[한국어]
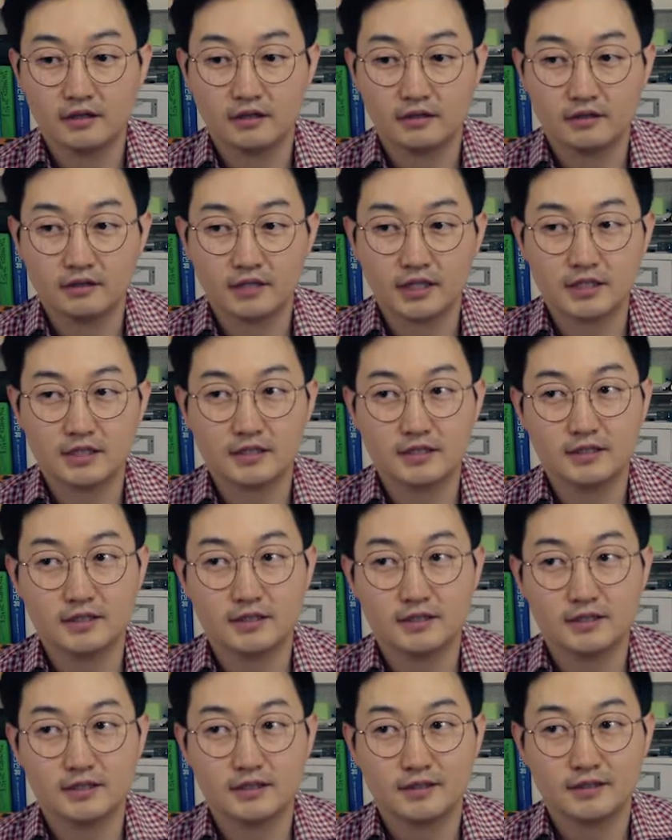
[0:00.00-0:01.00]
어,
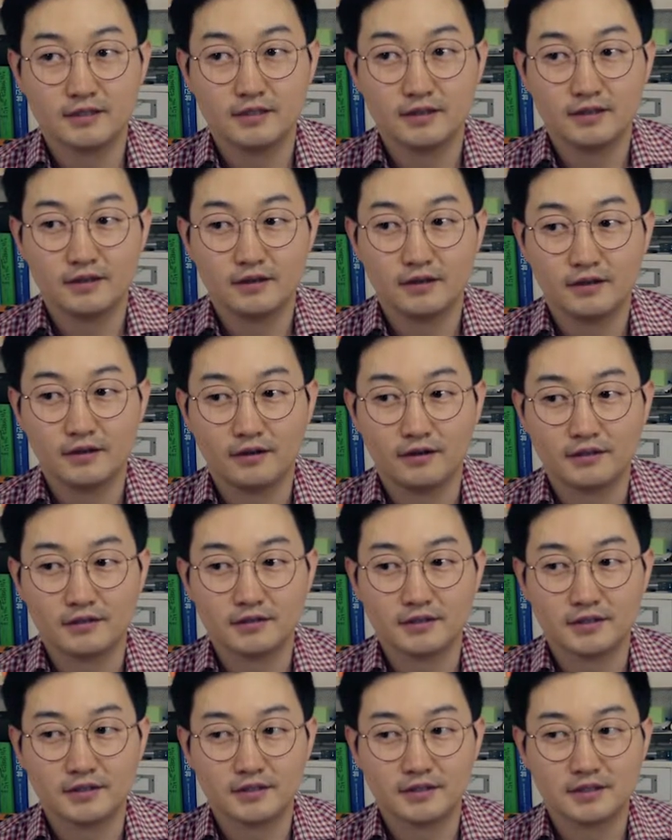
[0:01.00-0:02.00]
사실 어,
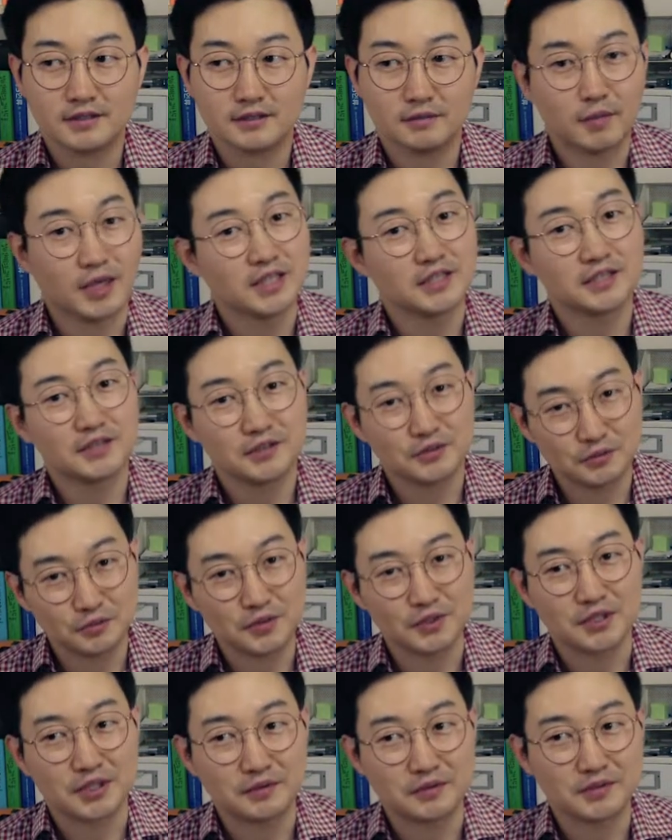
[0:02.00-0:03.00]
마션이 좀
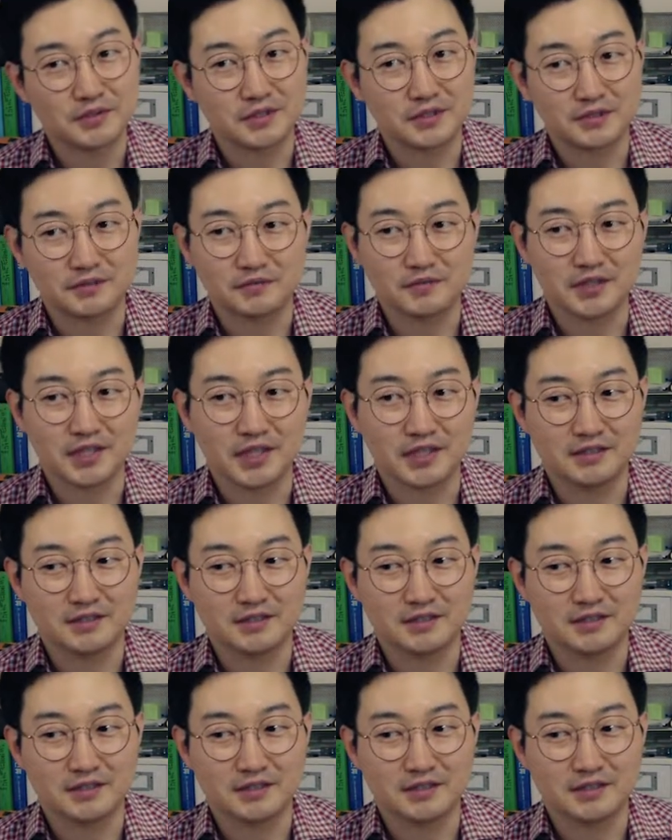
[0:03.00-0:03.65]
더 재밌었습니다.